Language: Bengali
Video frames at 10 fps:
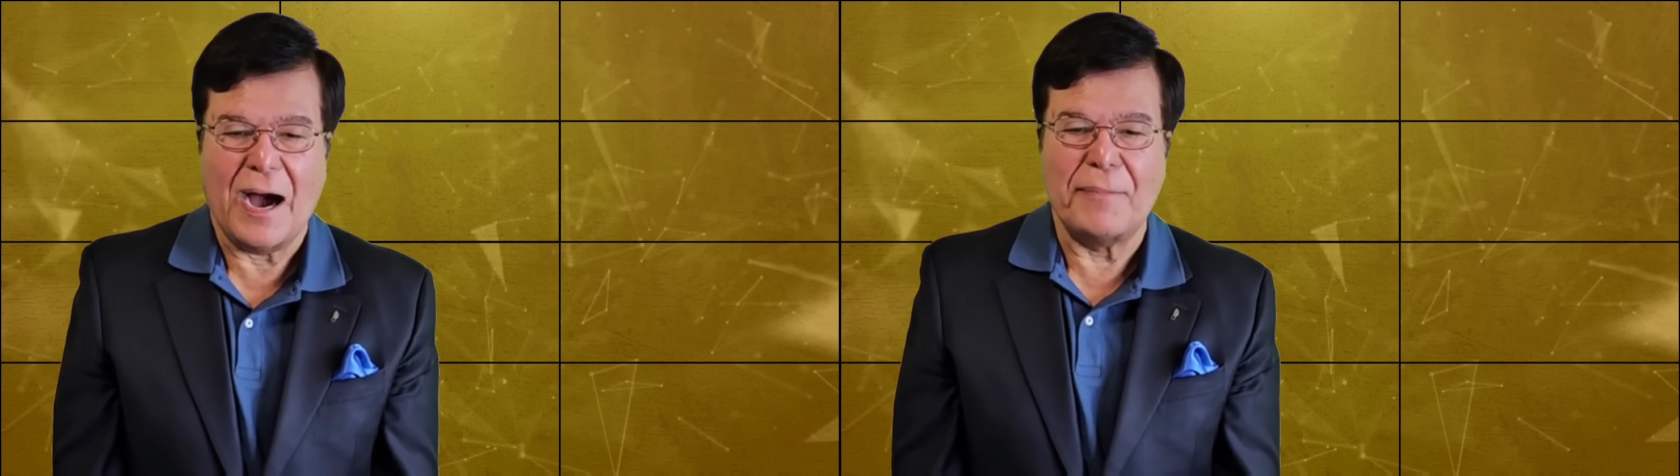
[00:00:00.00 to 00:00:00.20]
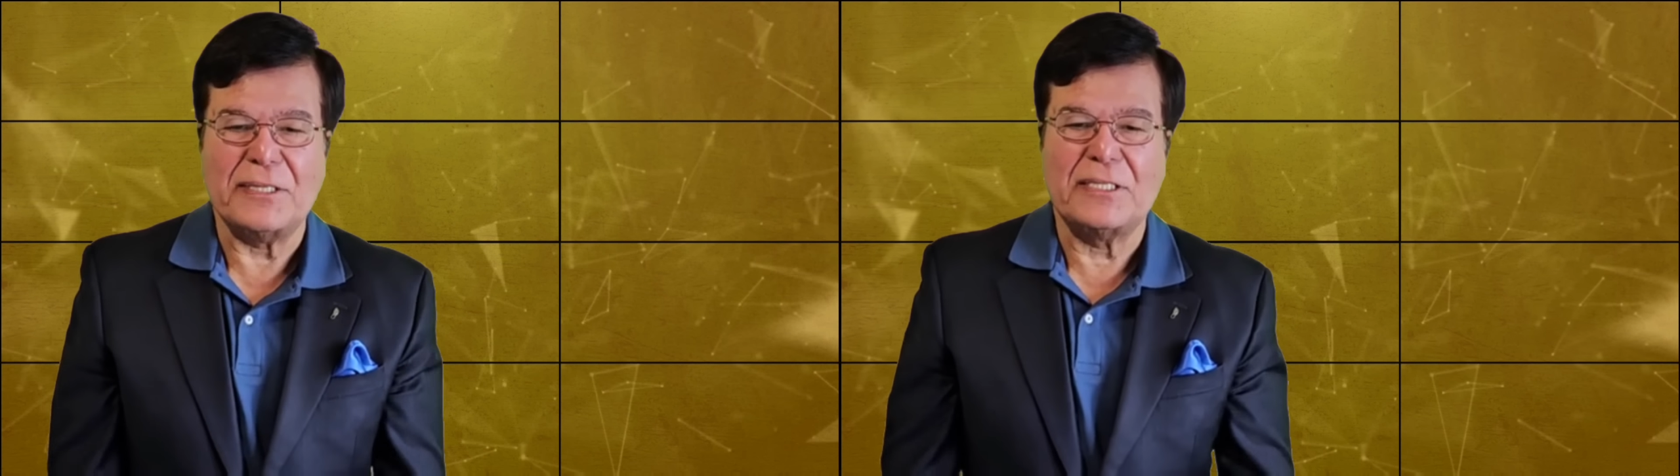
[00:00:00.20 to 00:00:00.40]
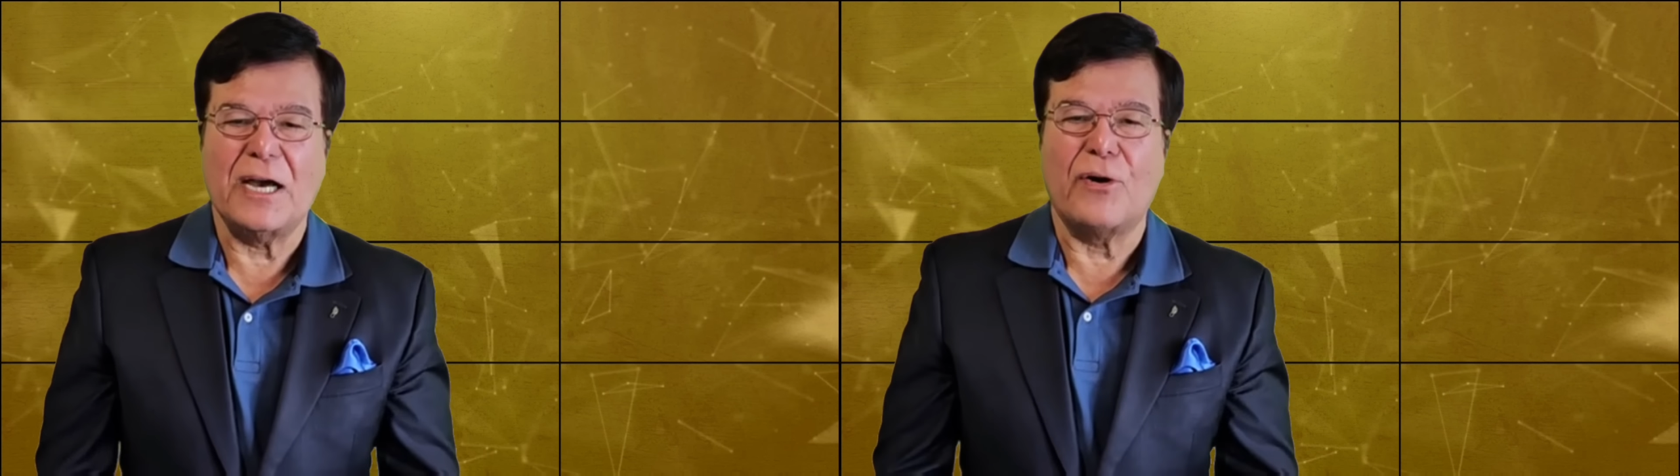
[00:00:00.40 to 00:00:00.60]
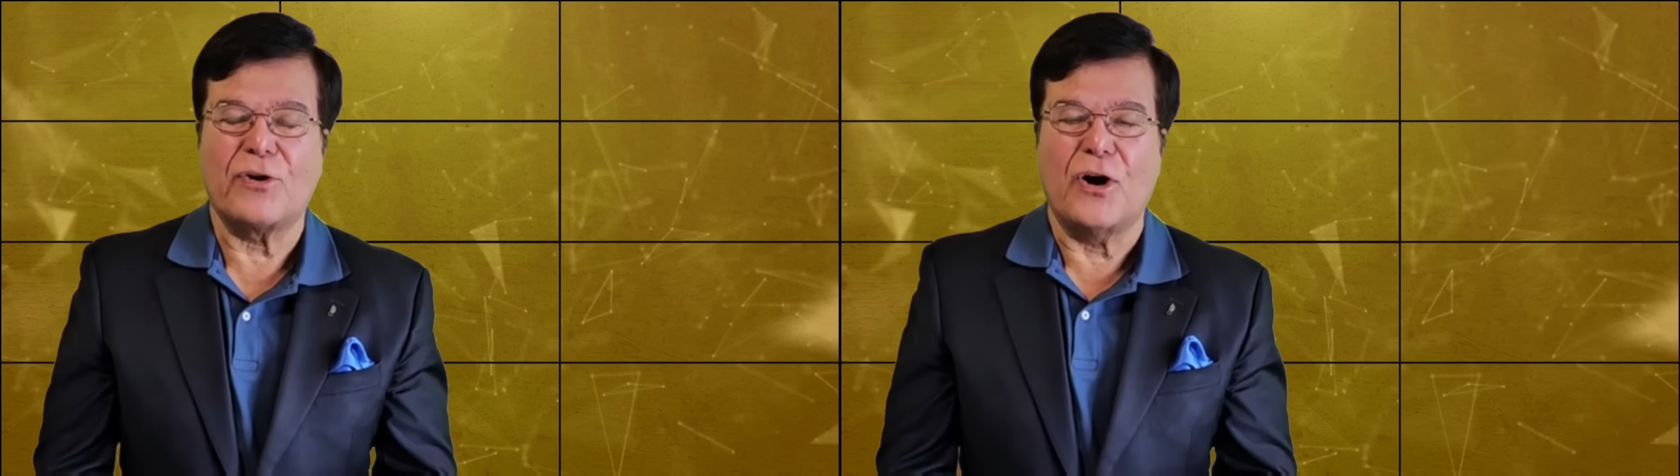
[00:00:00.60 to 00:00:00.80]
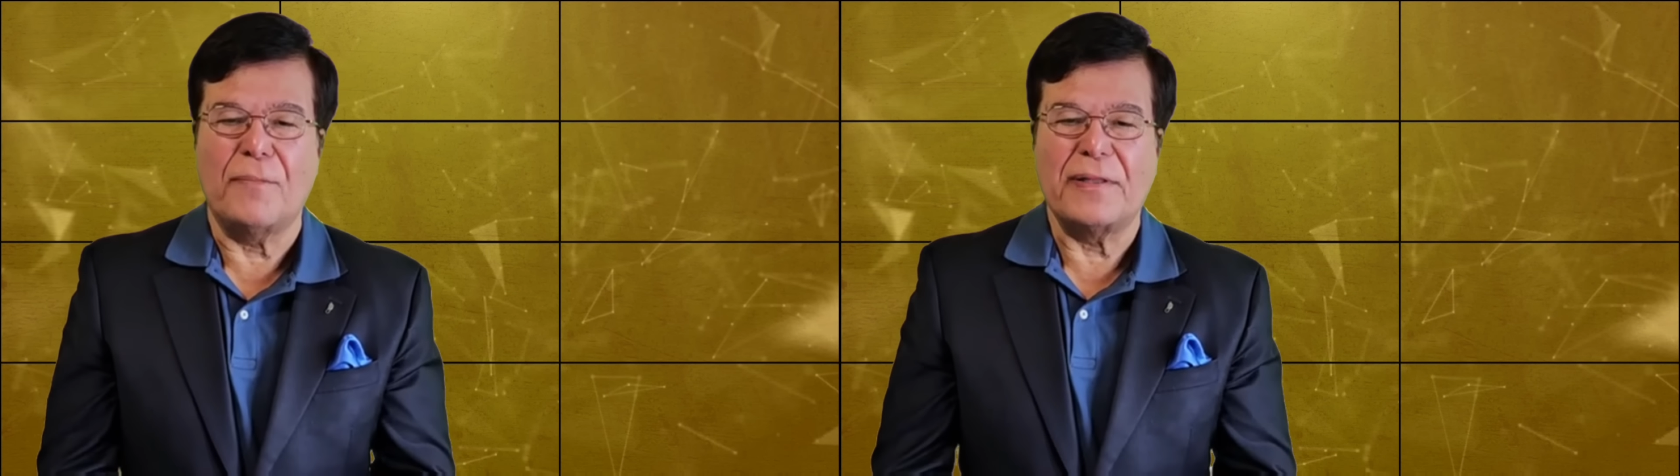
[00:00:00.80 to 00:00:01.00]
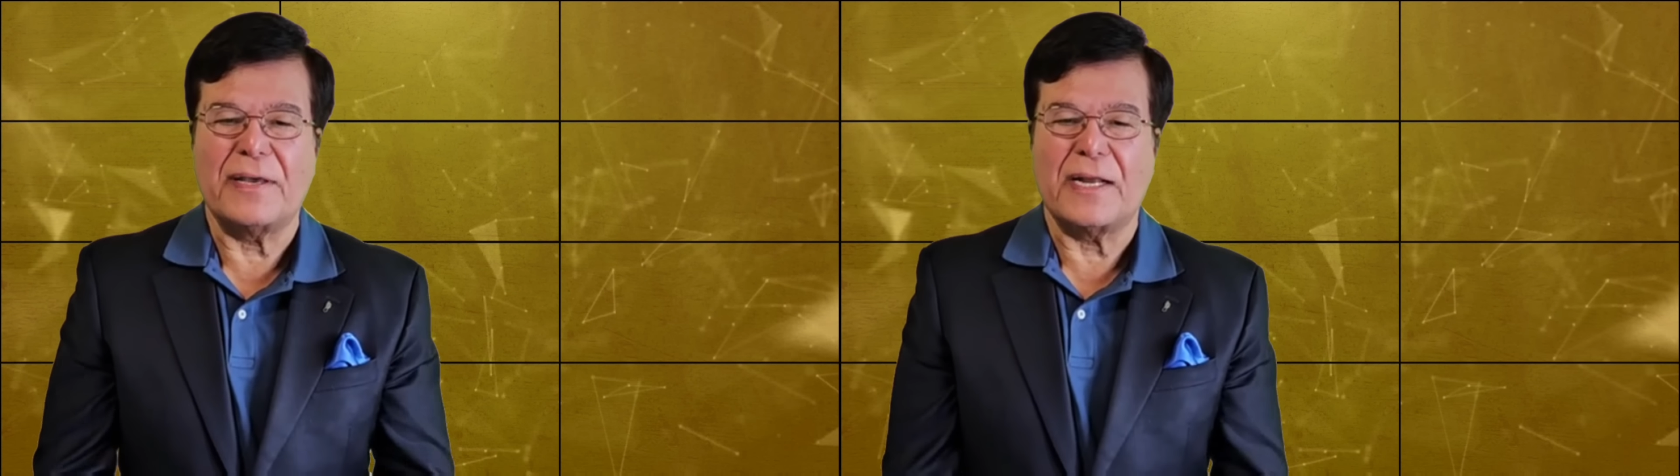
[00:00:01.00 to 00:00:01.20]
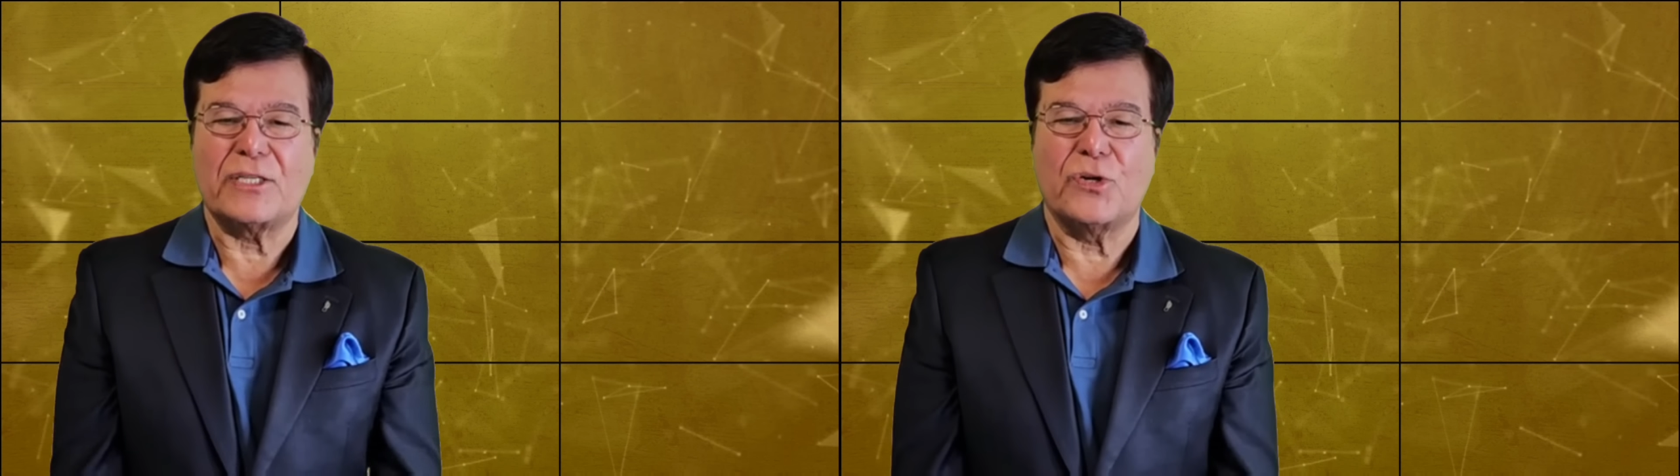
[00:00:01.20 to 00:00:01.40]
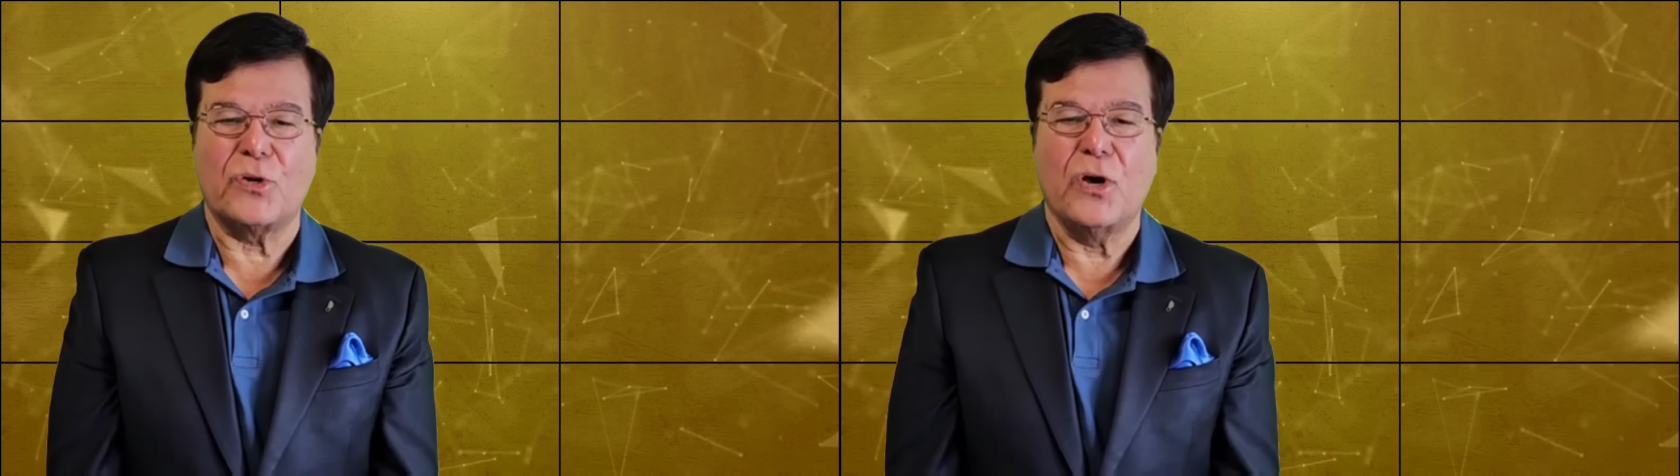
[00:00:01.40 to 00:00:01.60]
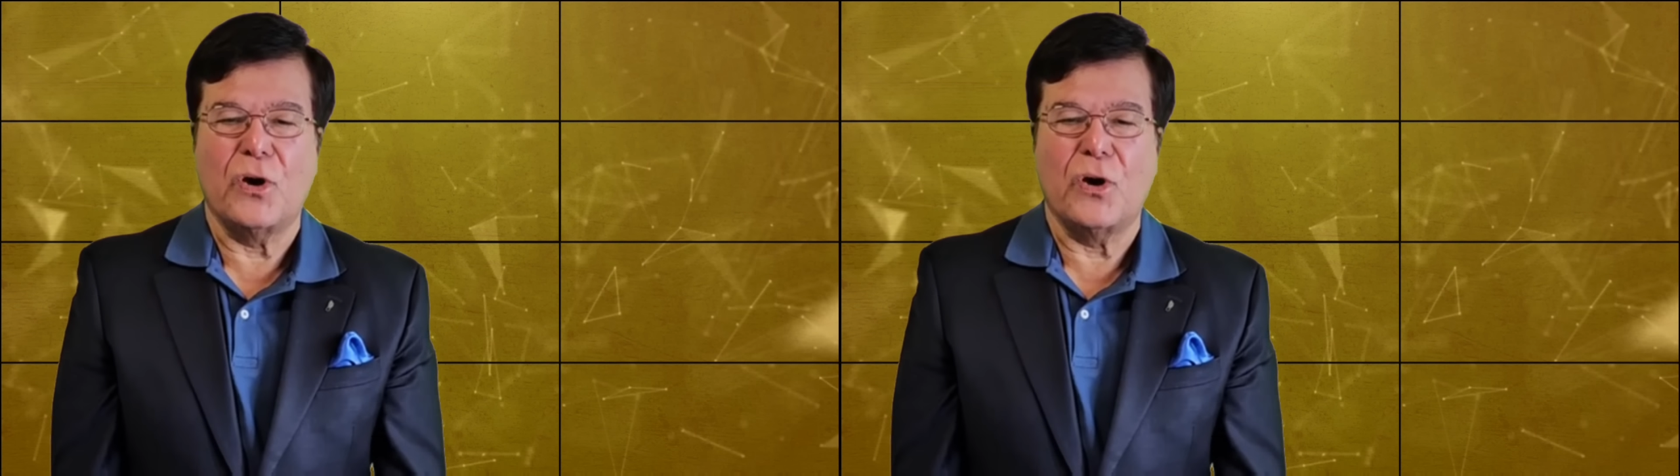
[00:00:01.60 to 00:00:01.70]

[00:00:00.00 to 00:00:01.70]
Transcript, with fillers: আমি জিয়াউর রহমানের একজন